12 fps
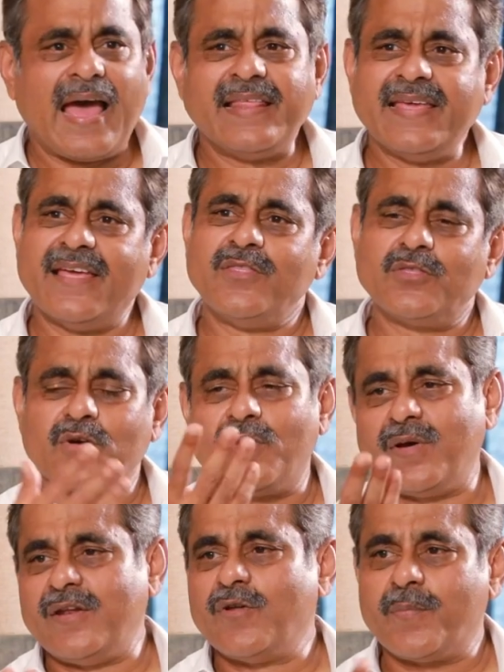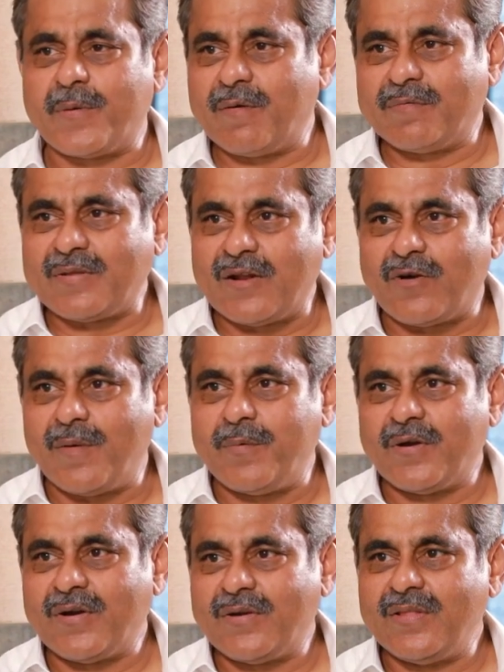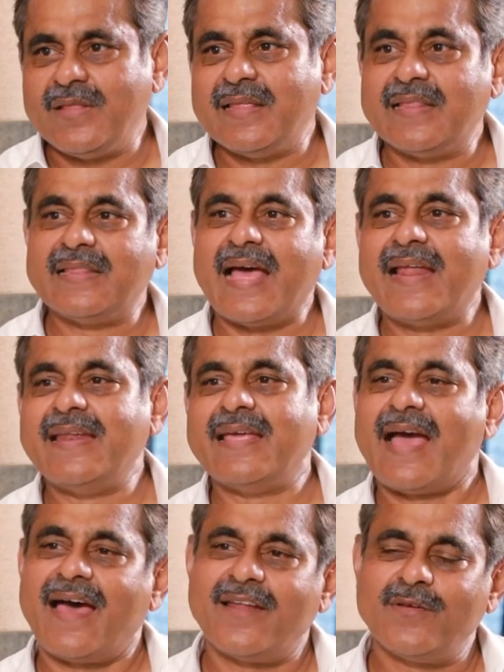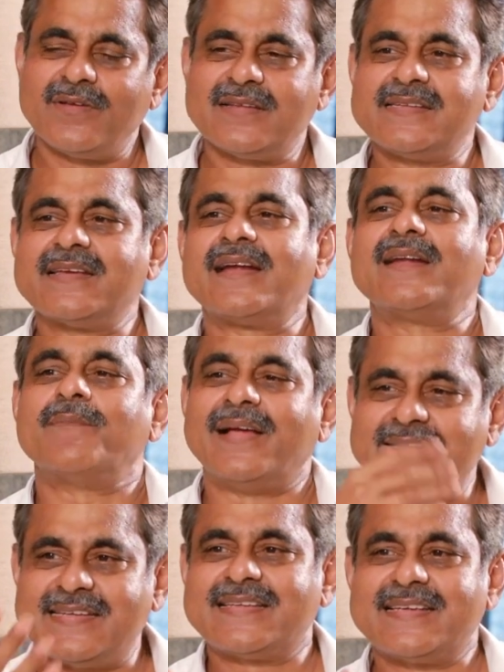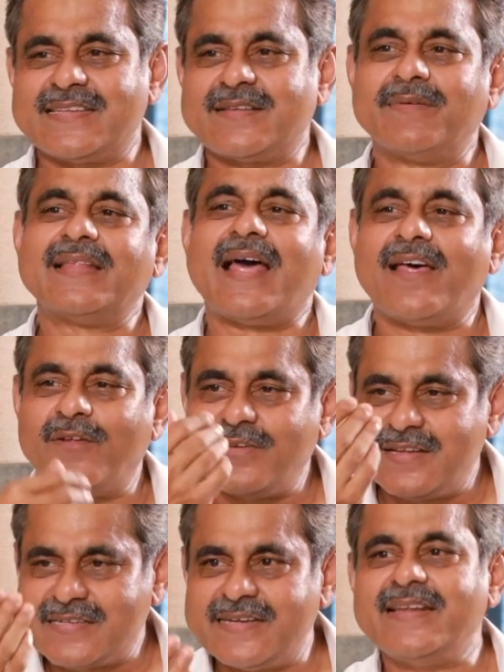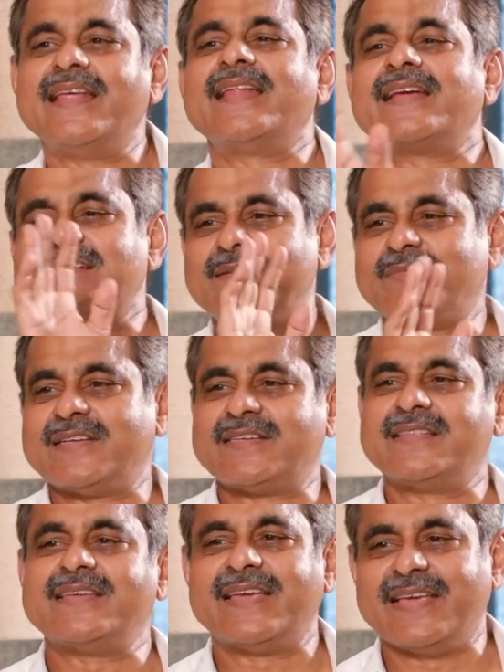అది ఎంతో ఎన్నో ప్రభుత్వాలు కాపీ కట్టింది దాన్ని ఆరోగ్యశ్రీ కంటే మంచికి చేసే బదులు ఆరోగ్యశ్రీనే నాశనం చేసింది